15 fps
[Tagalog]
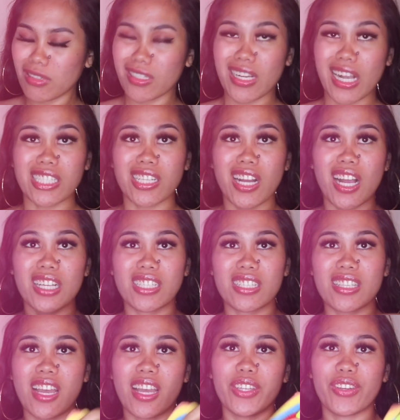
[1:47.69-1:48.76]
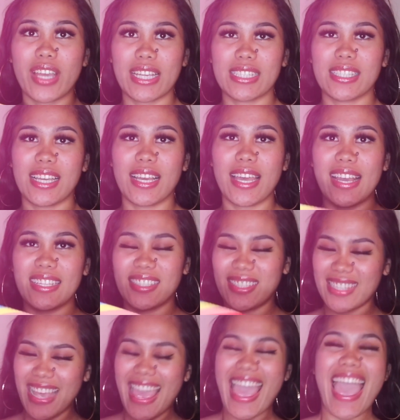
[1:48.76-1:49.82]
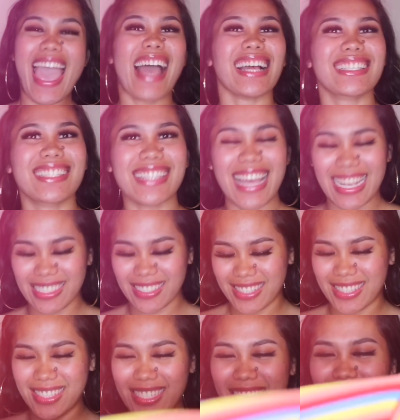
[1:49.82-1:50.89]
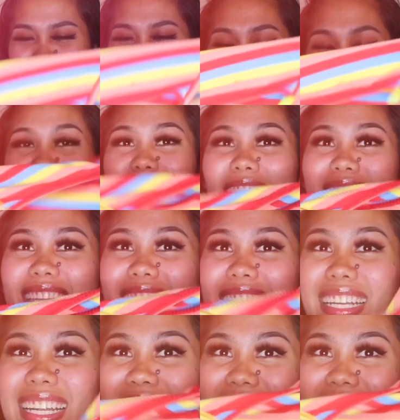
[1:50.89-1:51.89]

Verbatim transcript: kasyang-kasya sa akin yung S, X, XS. So, ayan, try na